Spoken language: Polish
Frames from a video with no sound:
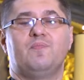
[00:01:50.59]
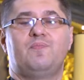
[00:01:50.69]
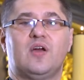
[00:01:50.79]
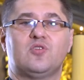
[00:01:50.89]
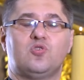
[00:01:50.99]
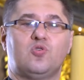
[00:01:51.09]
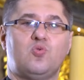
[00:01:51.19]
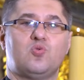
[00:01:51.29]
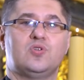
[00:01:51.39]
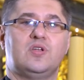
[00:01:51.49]
bardzo
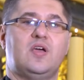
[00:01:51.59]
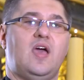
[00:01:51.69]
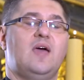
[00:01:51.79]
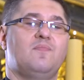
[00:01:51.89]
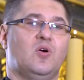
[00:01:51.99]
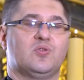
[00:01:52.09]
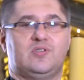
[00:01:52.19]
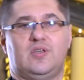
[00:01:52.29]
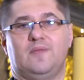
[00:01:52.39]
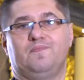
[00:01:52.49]
różnych
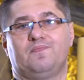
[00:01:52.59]
emocji.